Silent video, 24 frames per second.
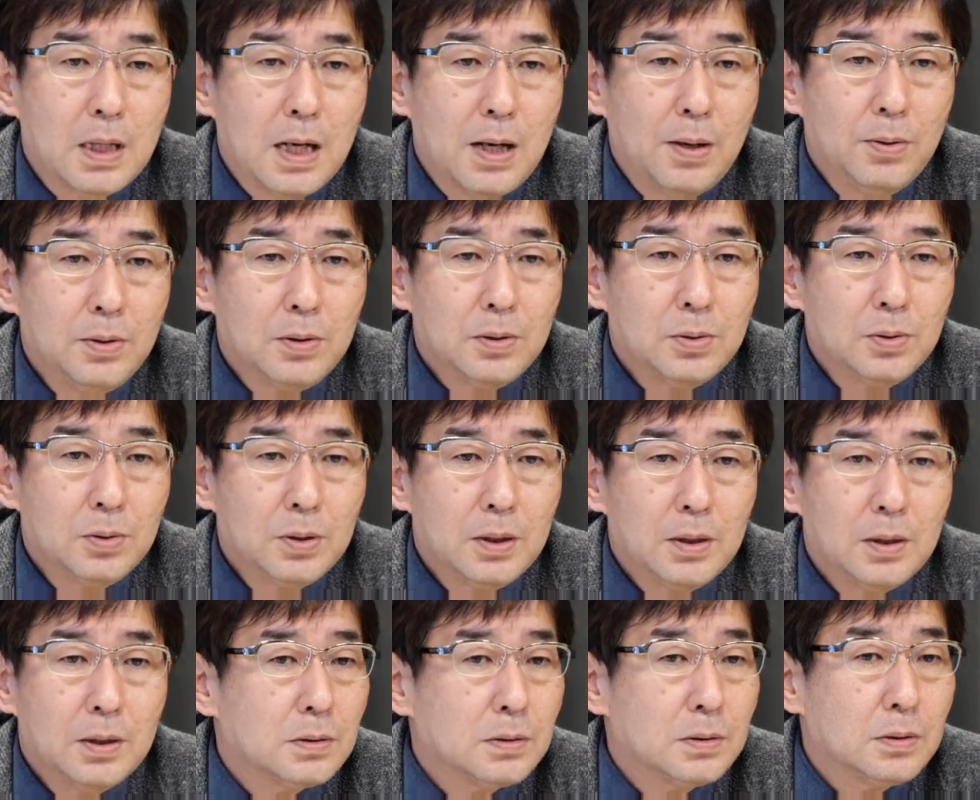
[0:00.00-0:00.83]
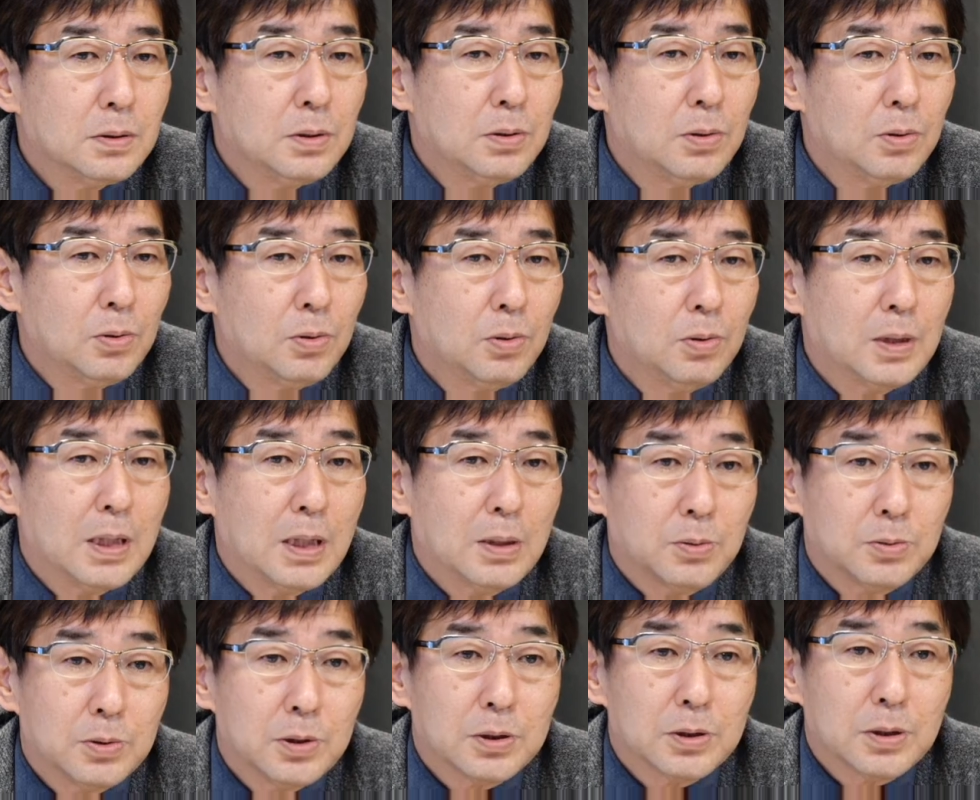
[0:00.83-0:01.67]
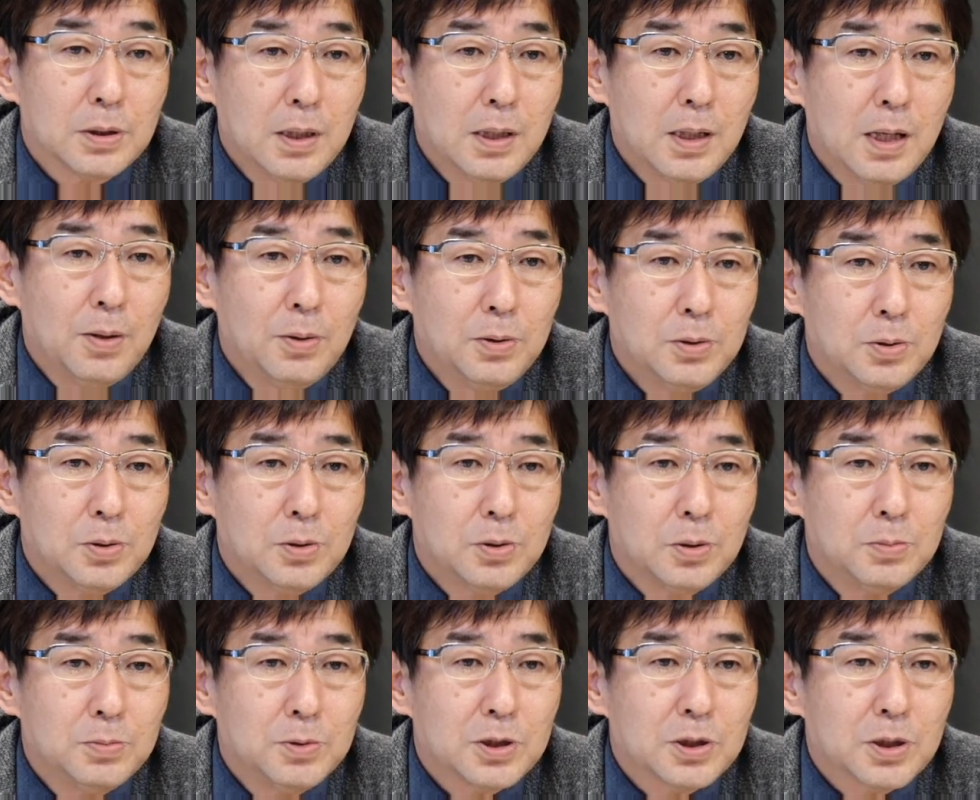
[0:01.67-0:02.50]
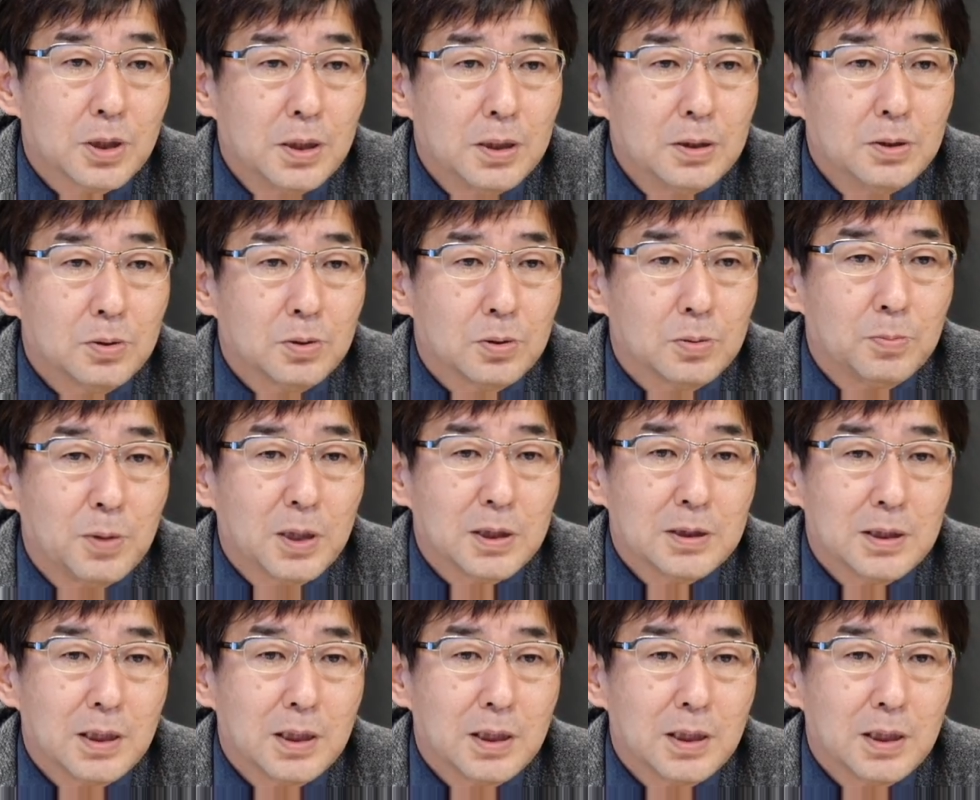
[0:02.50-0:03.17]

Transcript: 青い鳥養護学校ですかね青い鳥って呼ぶんですかねちょっと間違